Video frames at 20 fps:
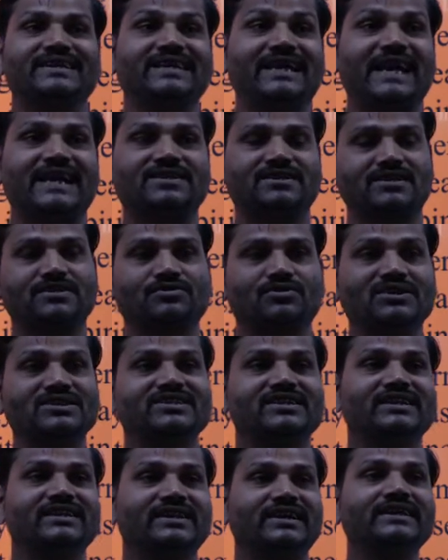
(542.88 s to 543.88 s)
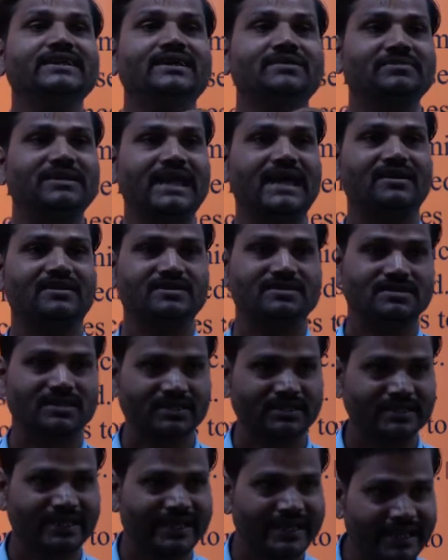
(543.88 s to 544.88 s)
रिएक्शन को जनरली हम क्या कर
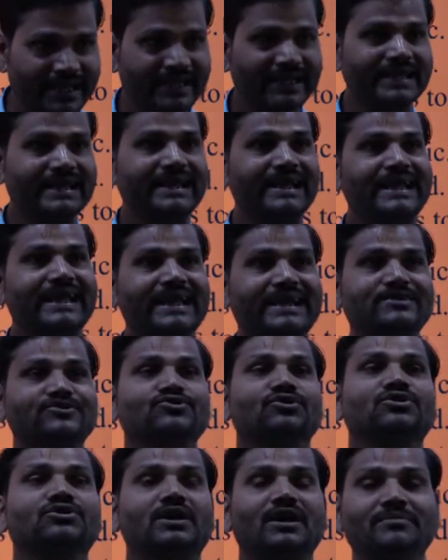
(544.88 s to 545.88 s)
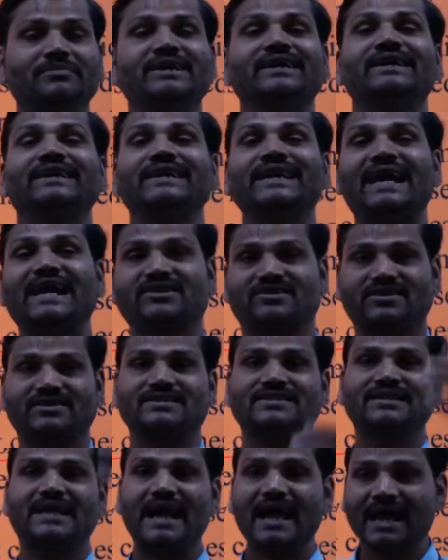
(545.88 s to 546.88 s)
सकते हैं एक्सोथर्मिक
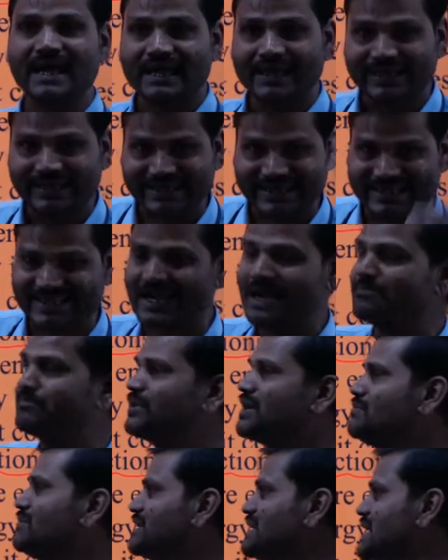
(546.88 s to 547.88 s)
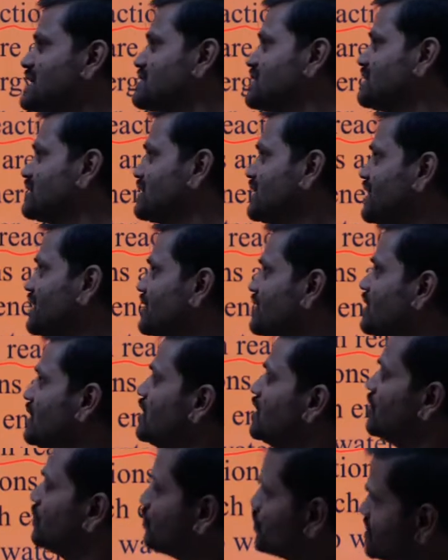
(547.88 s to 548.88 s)
रिएक्शंस का एग्जाम्पल बता सकते हैं
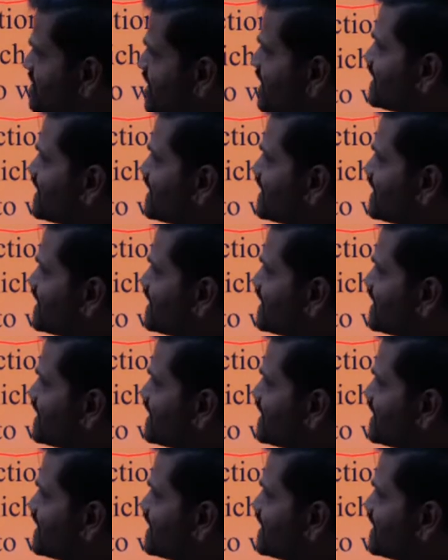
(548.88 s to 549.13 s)
उसी